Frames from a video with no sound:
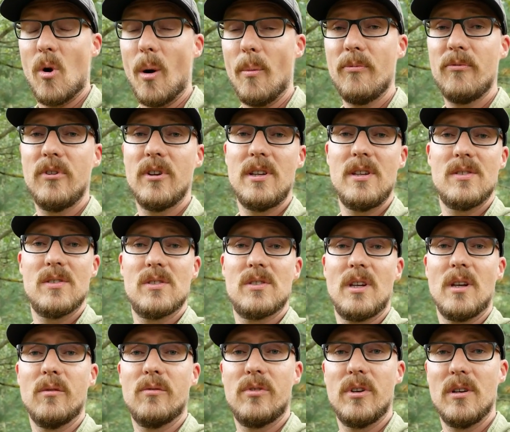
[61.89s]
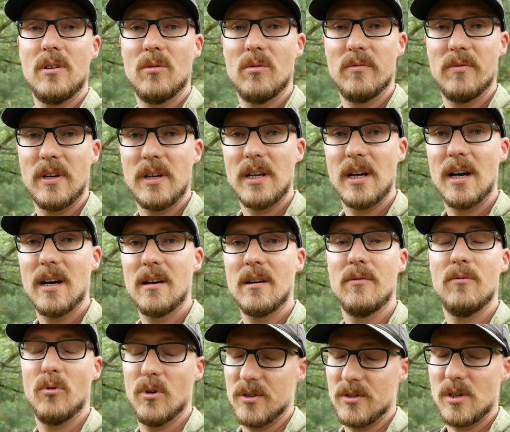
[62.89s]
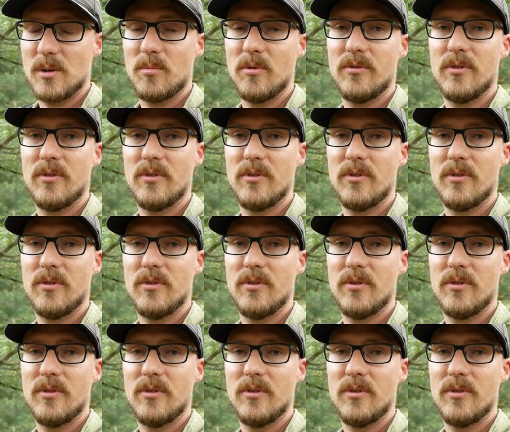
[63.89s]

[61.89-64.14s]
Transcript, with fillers: ob wir dieses Ding finden und wenn ja, wo er sich